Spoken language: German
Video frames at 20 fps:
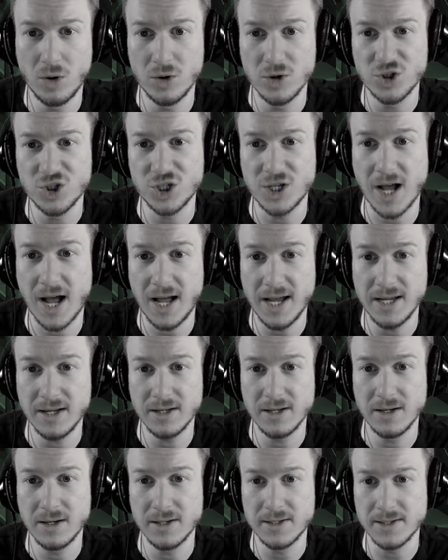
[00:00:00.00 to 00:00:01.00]

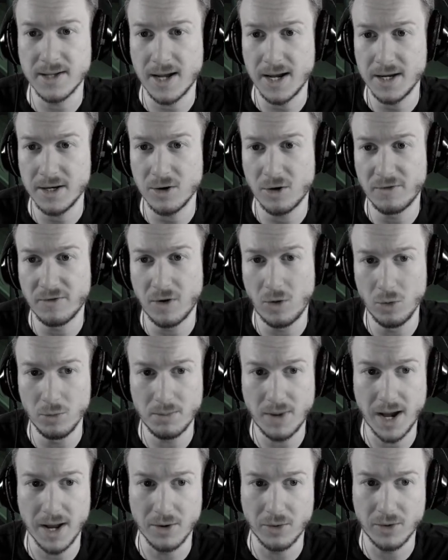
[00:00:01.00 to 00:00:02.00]
side of Old
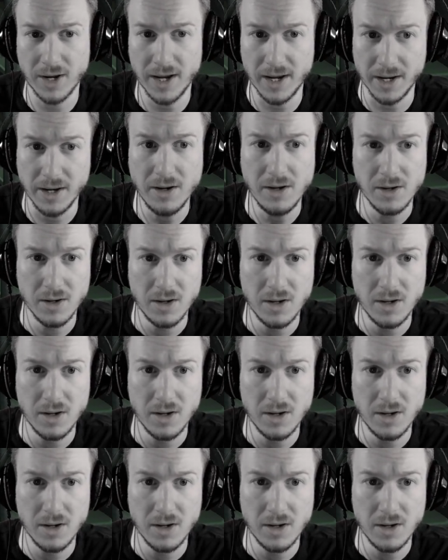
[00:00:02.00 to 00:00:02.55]
Mine. Okay.